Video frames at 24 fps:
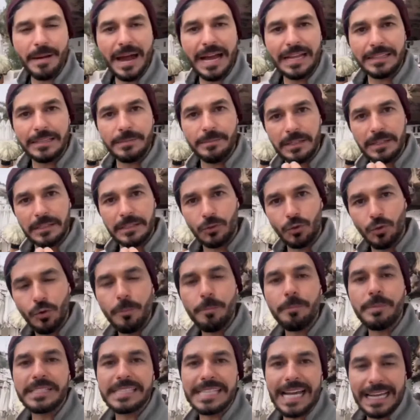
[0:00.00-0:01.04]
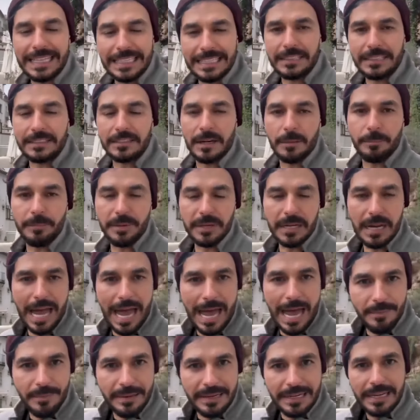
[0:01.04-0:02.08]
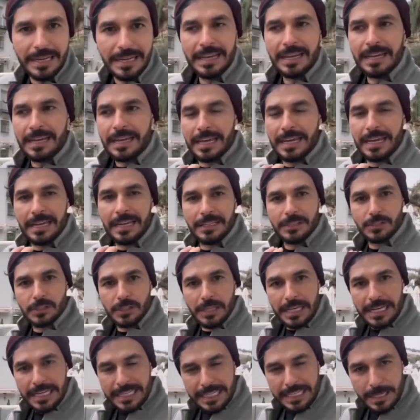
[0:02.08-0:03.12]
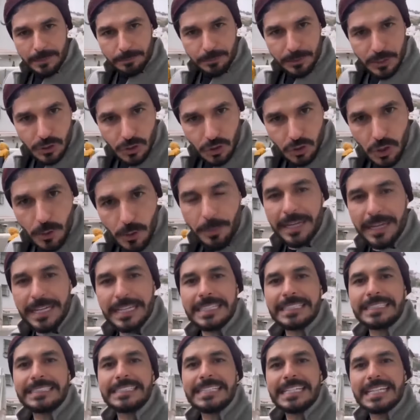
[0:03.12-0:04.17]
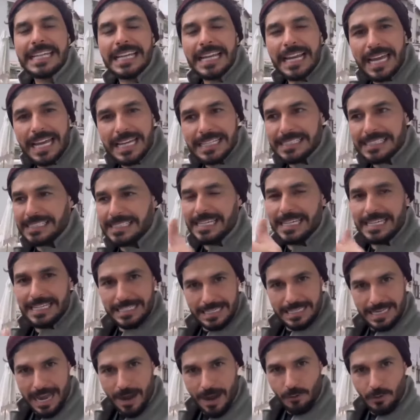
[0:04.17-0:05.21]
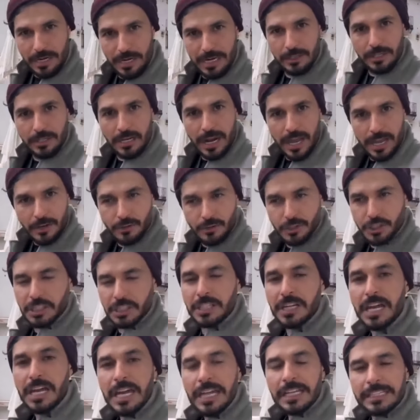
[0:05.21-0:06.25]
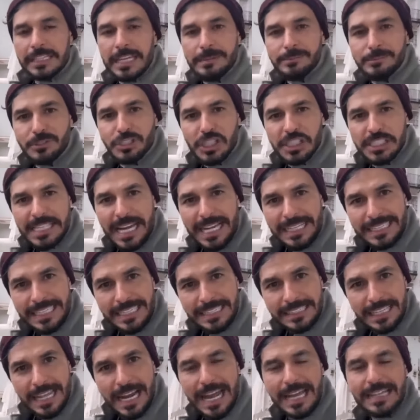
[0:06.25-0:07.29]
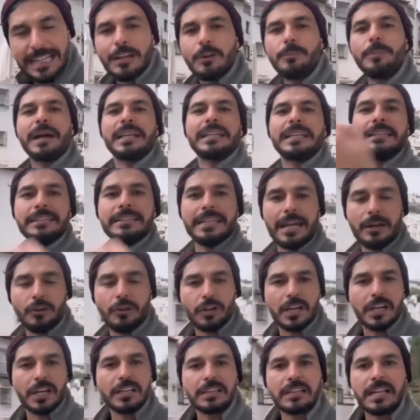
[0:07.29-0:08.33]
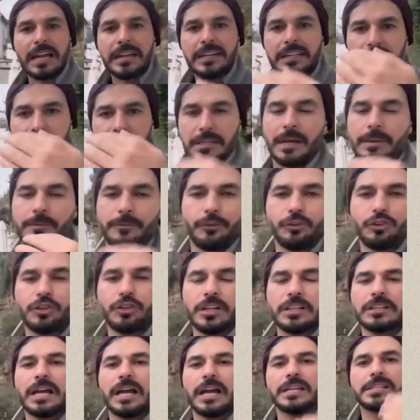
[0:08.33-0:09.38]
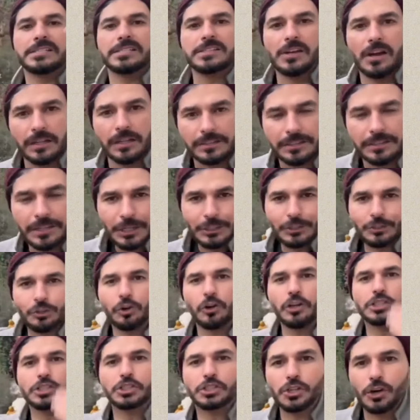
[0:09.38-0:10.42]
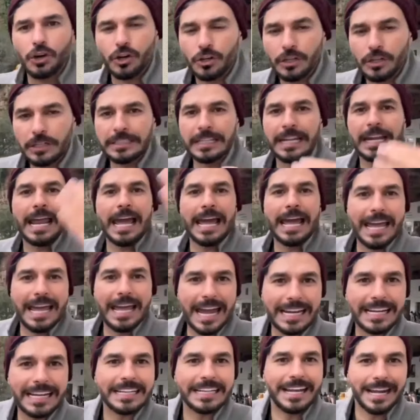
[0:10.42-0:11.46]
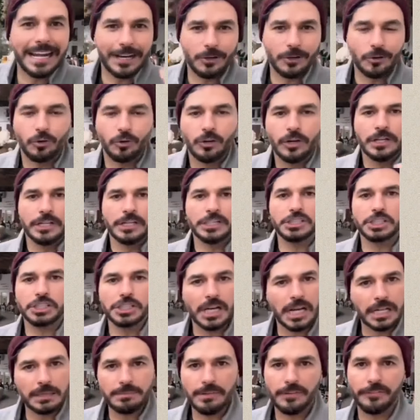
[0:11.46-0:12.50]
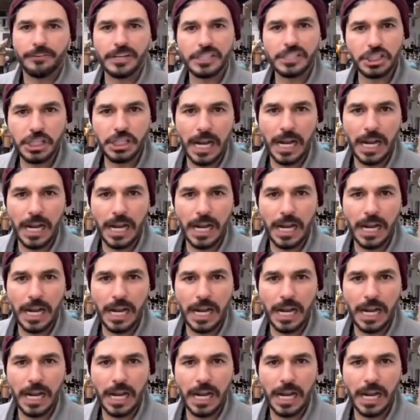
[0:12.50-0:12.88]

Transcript: بعد ما تقوم بساعتين ربنا عامل الكبد الصبح يديك الخزين او الجلايكوجين تمشي ساعتين ثلاثه وبعدين تاكل اطلع يعني المفروض نطلع نصطاد نروح الشغل نلاقي اكل ناكله الجينات ما فيهاش